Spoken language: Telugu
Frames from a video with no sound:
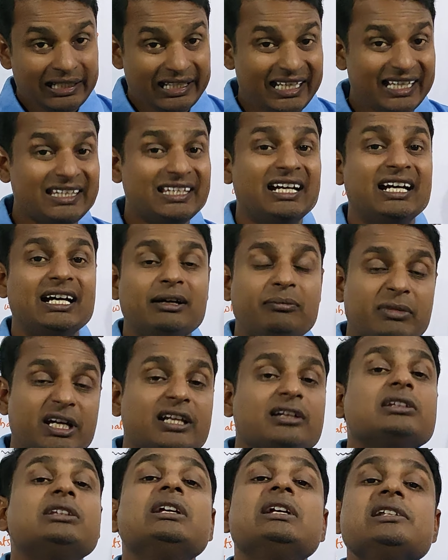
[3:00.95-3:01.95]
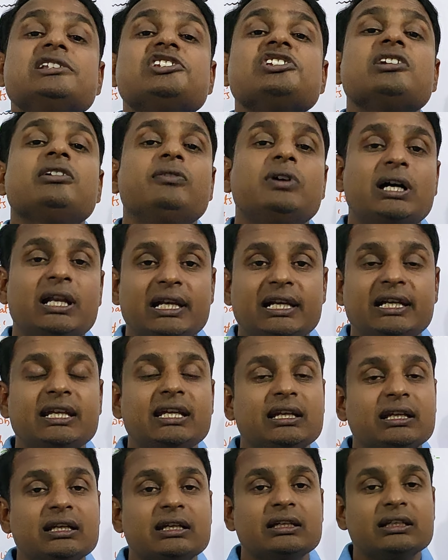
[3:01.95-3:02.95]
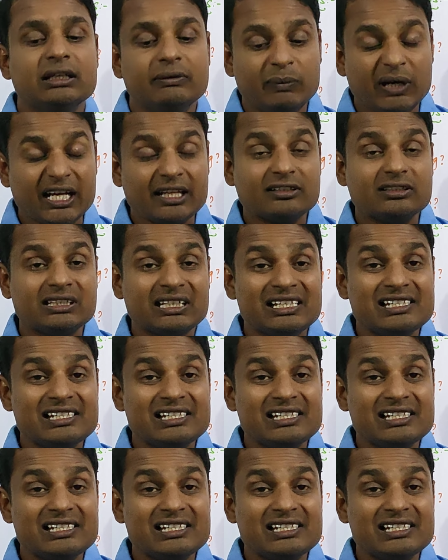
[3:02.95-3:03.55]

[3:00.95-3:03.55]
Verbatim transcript: లేదా మనకు తెలిసిన వాళ్ళని మనకు